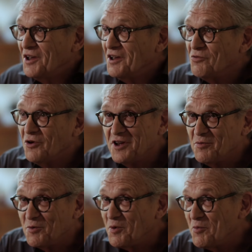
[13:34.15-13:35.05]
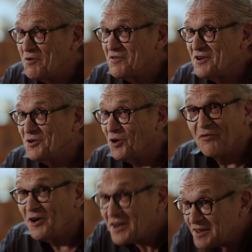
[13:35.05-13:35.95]
effroyablement mauvais dans,
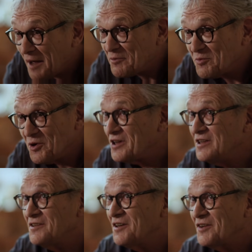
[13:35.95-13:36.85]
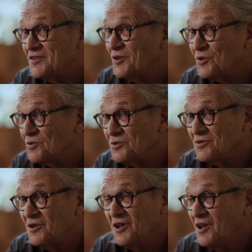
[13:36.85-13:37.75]
enfin, absolument inintéressé dans d'autres